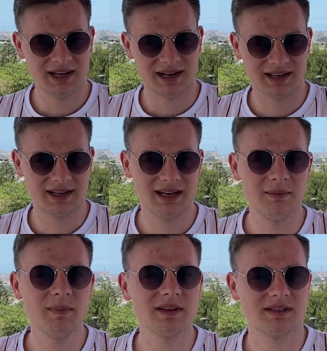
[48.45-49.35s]
dann
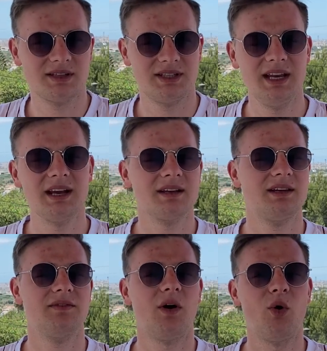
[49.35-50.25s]
nimm das nicht
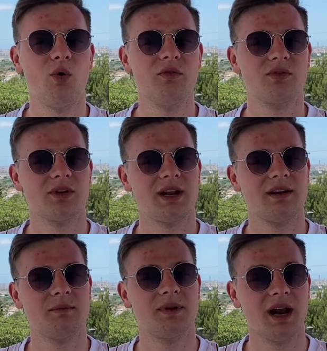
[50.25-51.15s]
negativ auf,
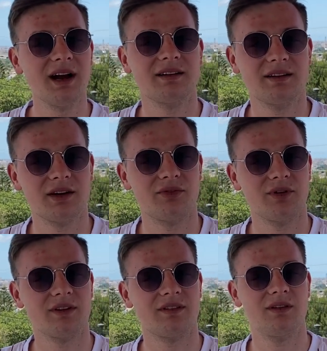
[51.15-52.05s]
sondern dank dich
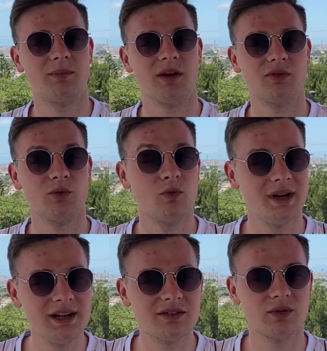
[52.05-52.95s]
dafür, dass die Person
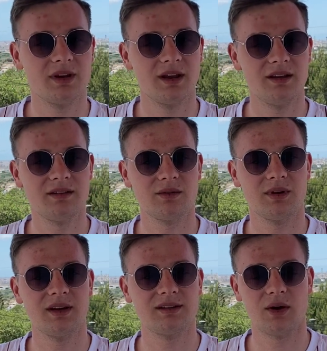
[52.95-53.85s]
real zu dir ist und
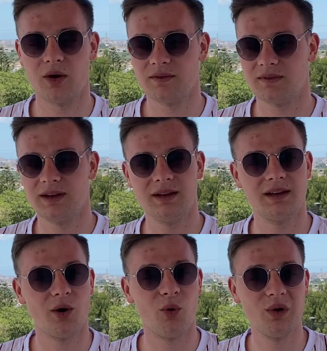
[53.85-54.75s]
nicht irgendwie
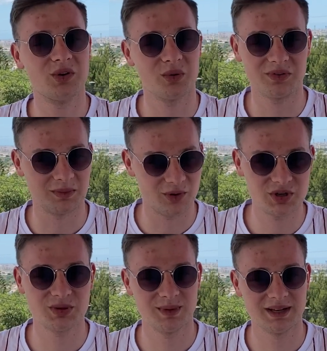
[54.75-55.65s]
dir Honig aufs
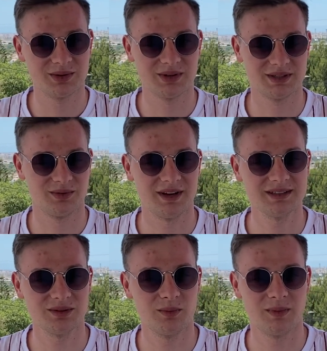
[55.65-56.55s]
Maul schmiert oder
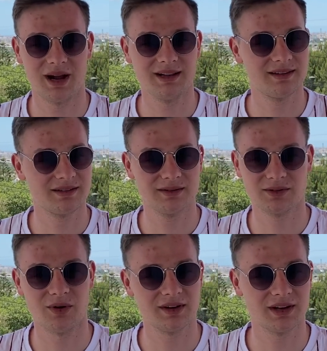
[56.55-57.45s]
sowas, um halt zu
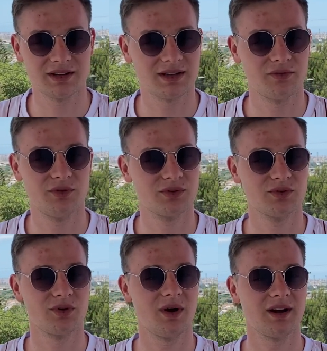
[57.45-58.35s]
sorgen, dafür zu
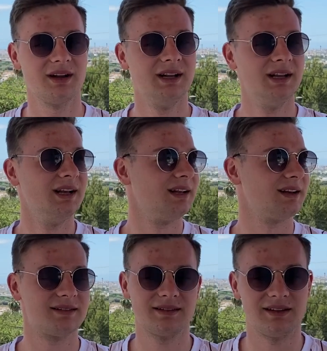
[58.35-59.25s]
sorgen,
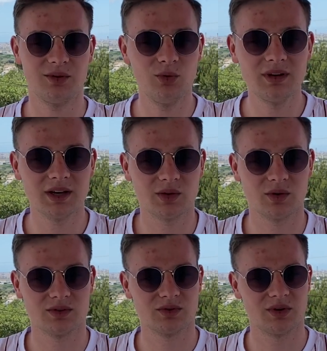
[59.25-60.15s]
dass es dir gut geht
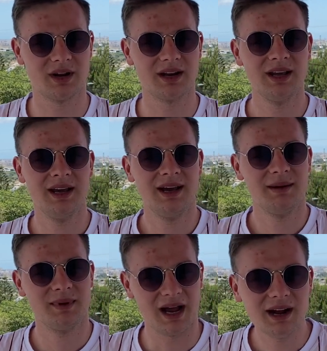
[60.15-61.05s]
oder so, sondern
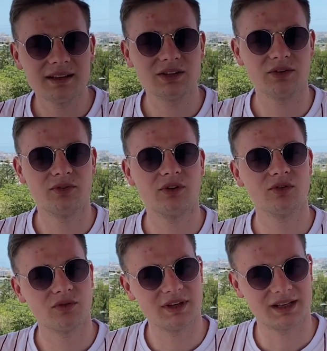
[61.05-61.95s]
bedank dich dafür,
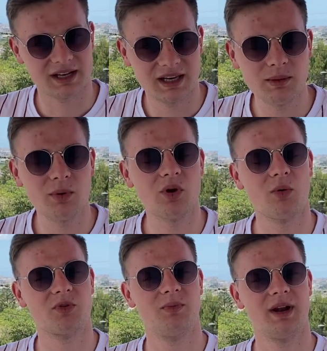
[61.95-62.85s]
dass du vielleicht Kritik
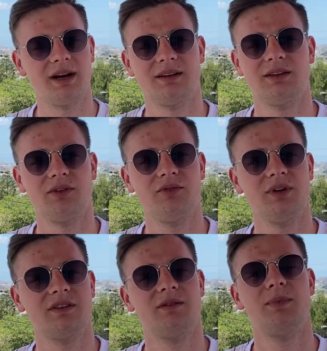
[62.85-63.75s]
bekommst, bedank dich dafür, dass die